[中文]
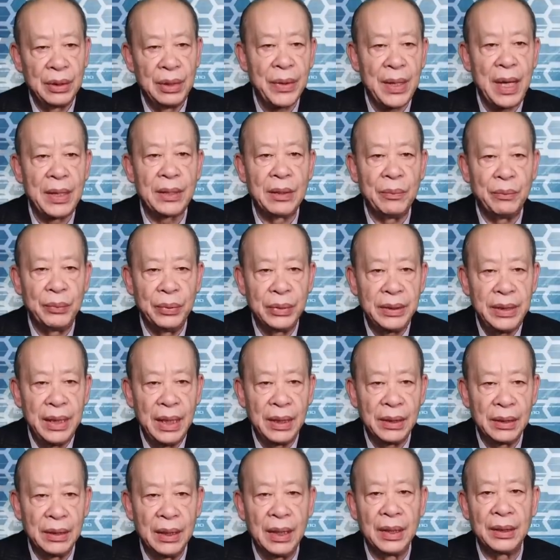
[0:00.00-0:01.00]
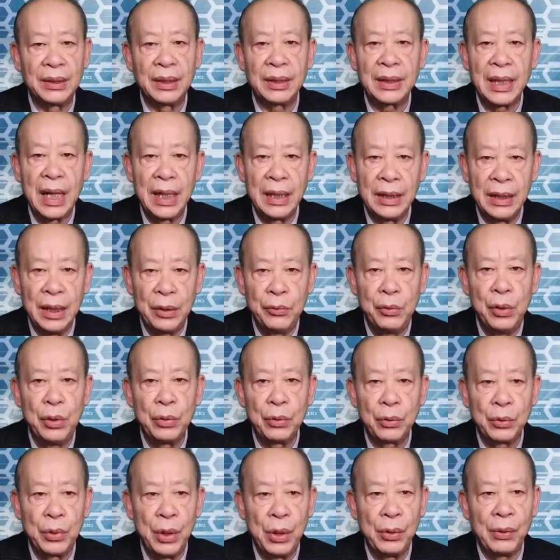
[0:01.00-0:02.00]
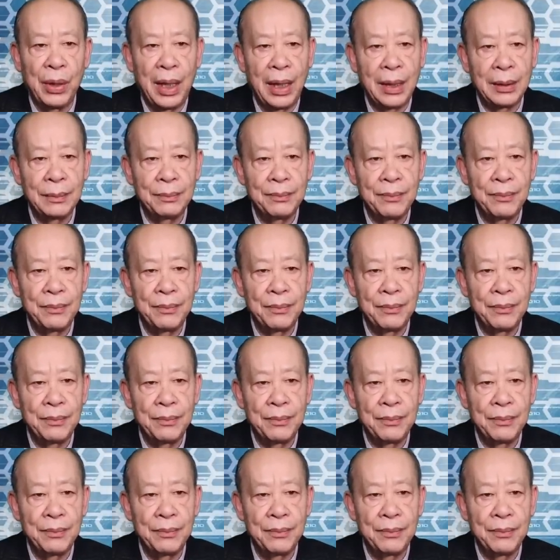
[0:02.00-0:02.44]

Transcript: 但是不见得能在俄军中推广。